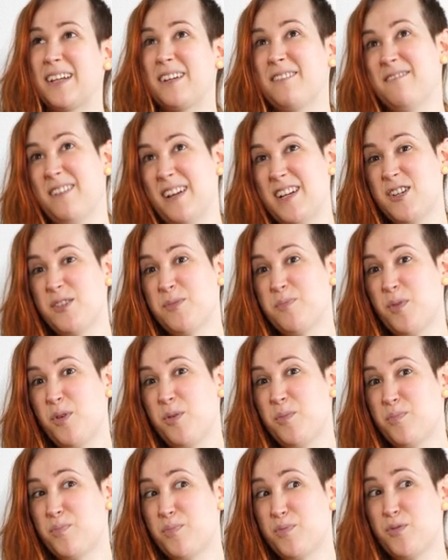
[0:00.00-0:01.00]

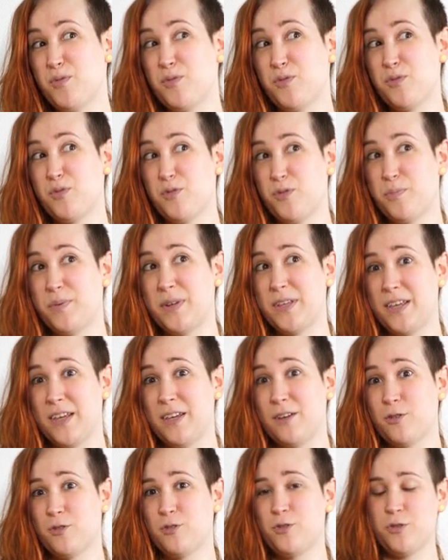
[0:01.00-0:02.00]
vachement plus
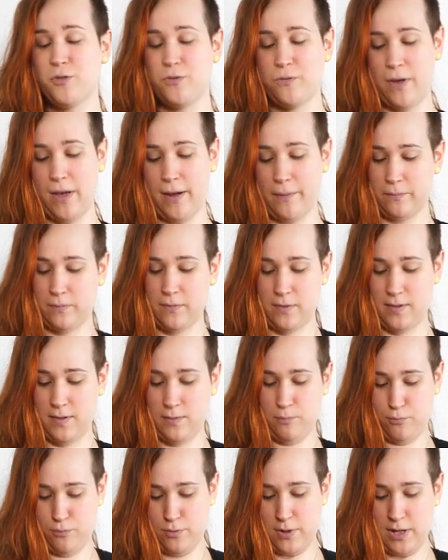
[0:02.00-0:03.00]
compliqué que juste faire
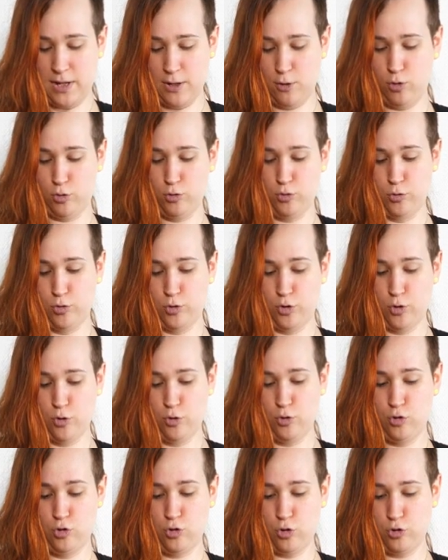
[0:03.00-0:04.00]
Tipoui les grenouilles.
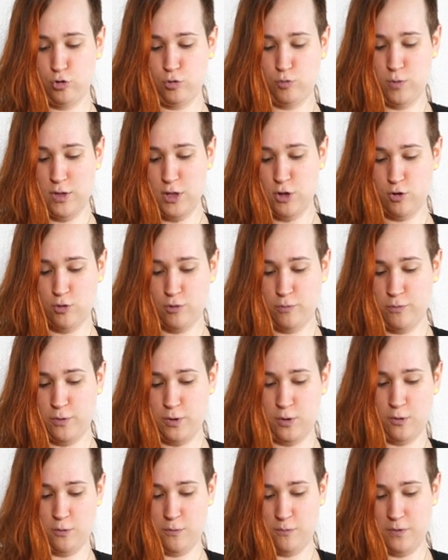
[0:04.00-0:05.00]
Aujourd'hui, je
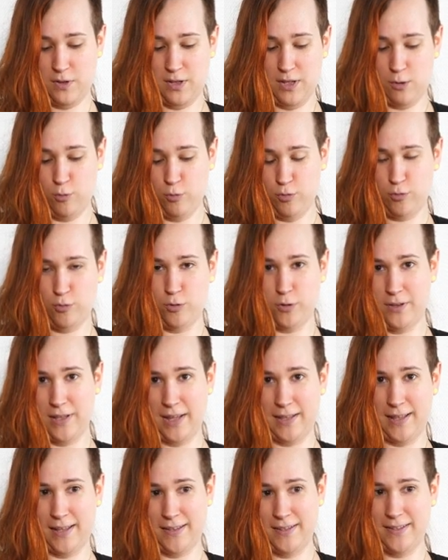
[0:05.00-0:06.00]
fais une vidéo sur
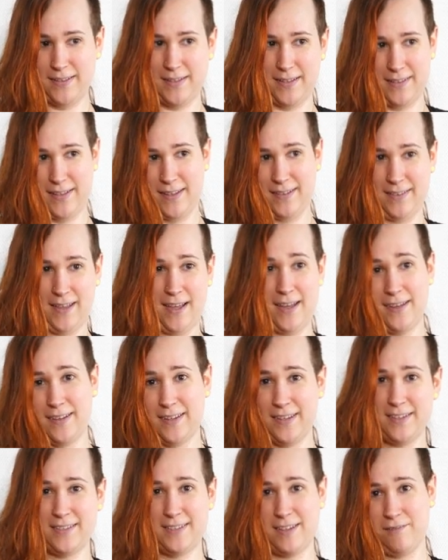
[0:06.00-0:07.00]
tatati tatata
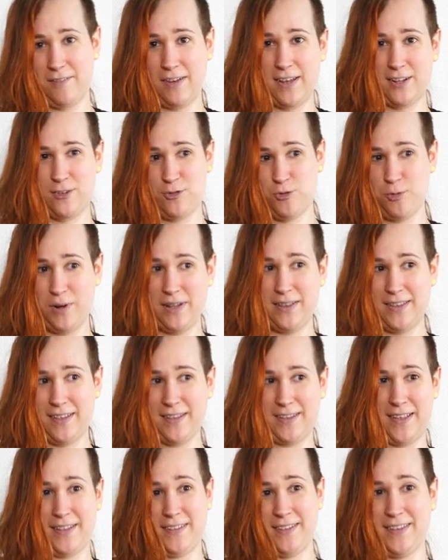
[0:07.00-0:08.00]
et ça va être chouette
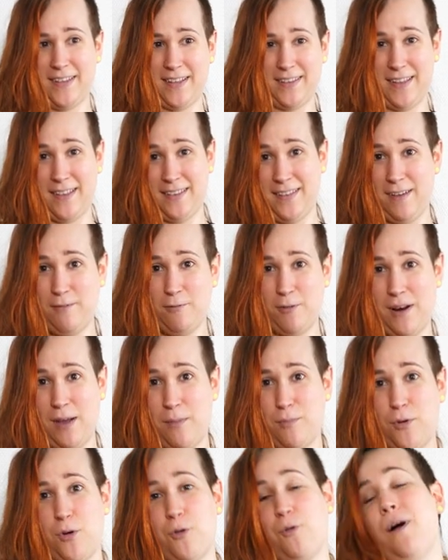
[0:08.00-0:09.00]
tatati tatata,
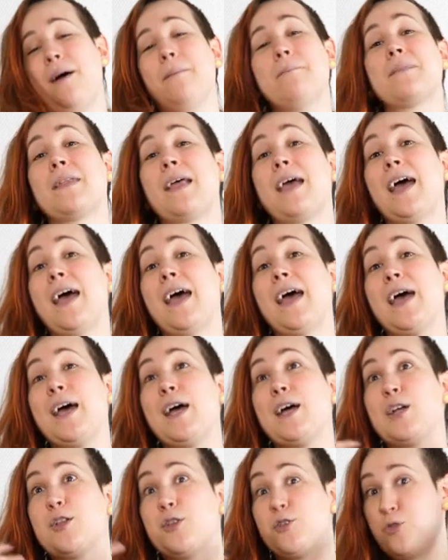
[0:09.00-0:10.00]
voilà pourquoi.
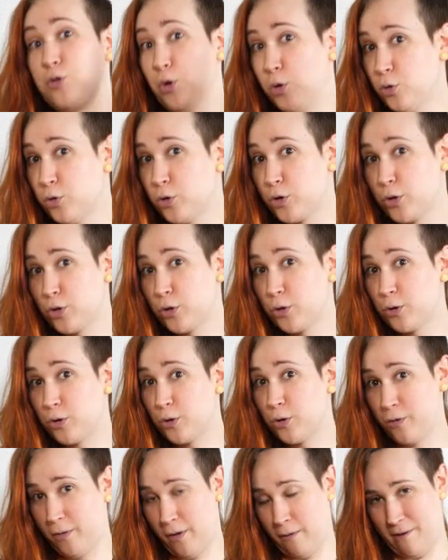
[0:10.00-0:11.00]
Donc,
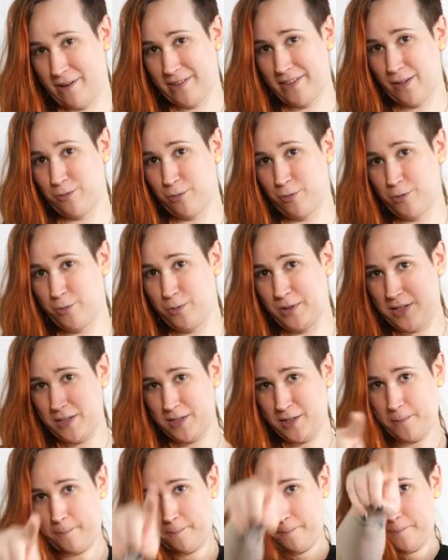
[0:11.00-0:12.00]
on va voir ça tout de
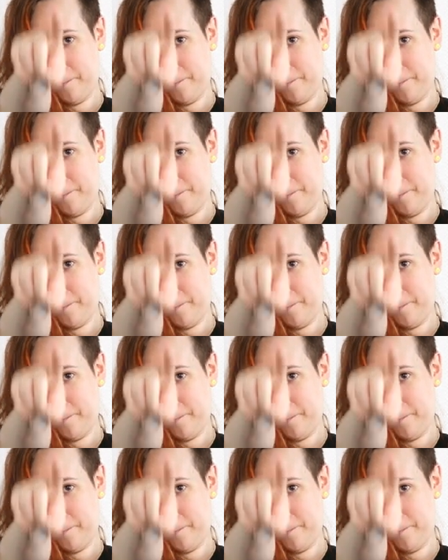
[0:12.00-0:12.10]
suite.